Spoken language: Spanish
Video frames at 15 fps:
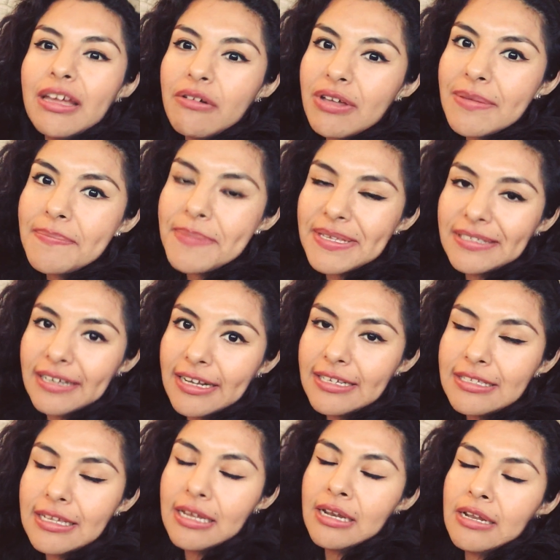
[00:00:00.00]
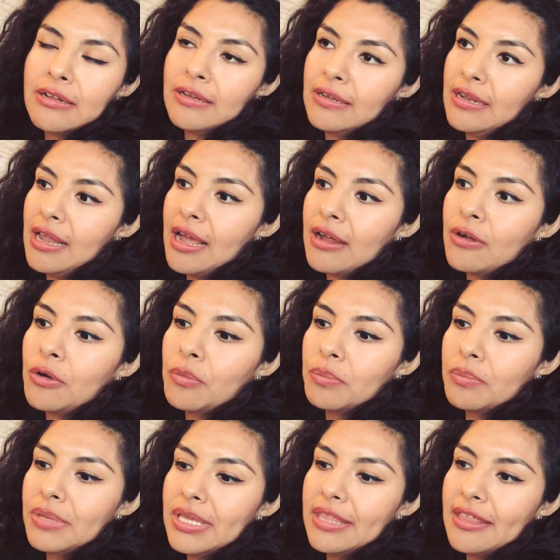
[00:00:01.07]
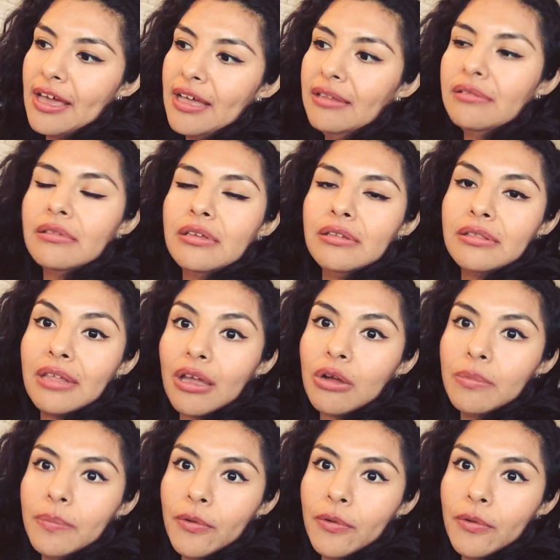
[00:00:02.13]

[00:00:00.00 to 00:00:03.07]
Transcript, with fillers: ya voy a empezar a hacer la comida y tengo